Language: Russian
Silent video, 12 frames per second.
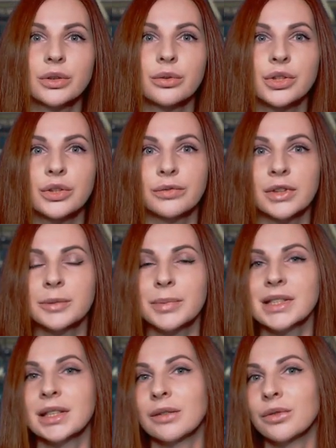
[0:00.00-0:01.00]
Текущий флет
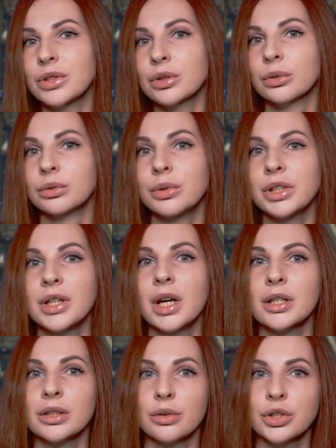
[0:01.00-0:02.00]
по ценовой структуре
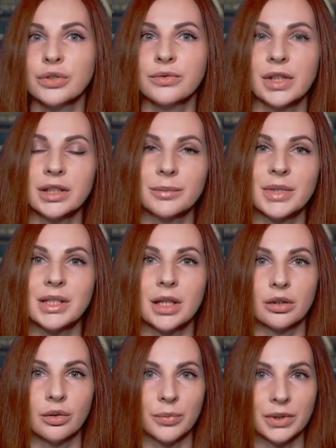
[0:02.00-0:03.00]
схож с флетом
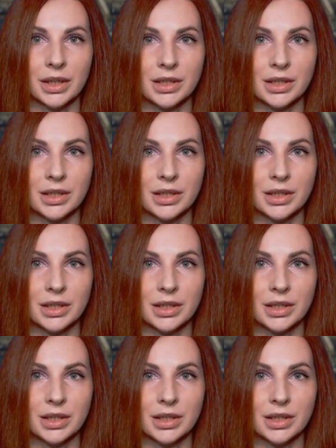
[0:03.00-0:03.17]
10-15